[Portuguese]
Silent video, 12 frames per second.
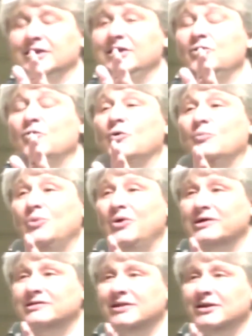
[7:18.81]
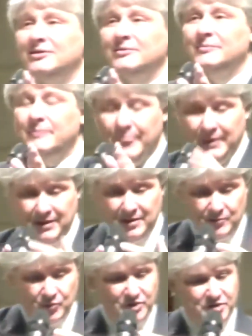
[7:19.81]
incomoda,
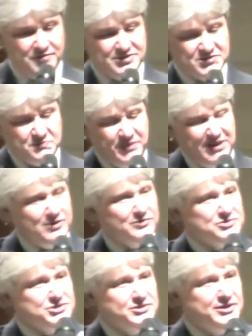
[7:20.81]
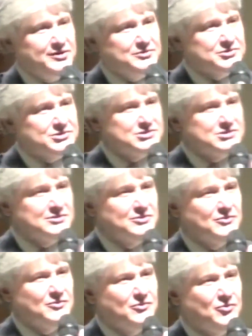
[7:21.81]
porque o Espírito de Deus,
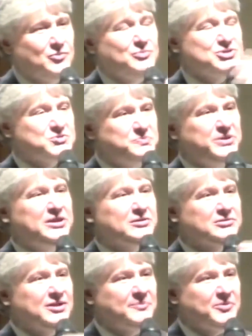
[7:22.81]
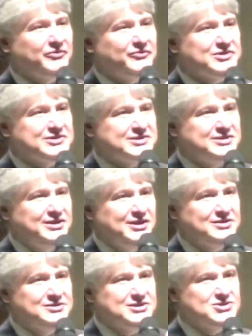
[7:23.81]
como Espírito da
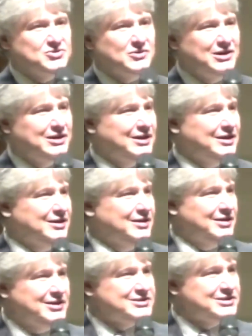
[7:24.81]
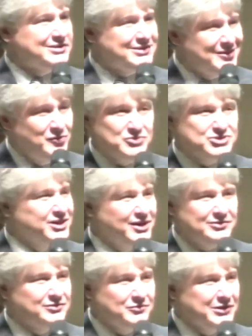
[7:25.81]
profecia, diz: olha, esse teu
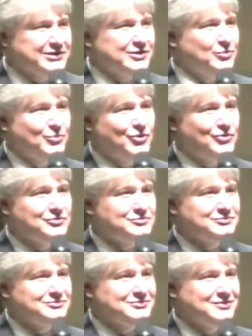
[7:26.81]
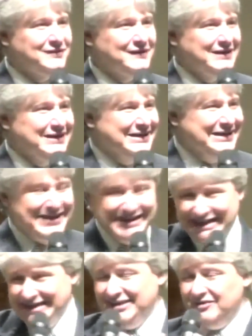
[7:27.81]
jeito não é tão bom. E
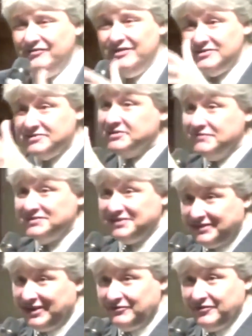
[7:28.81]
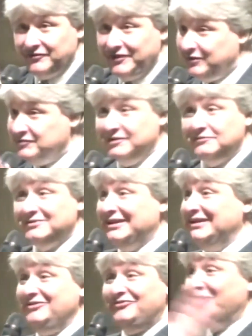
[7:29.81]
cada vez que você está vivendo, você não está
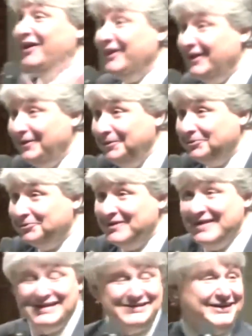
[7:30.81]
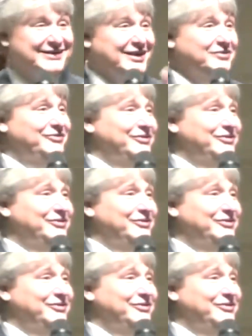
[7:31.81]
nem falando, você está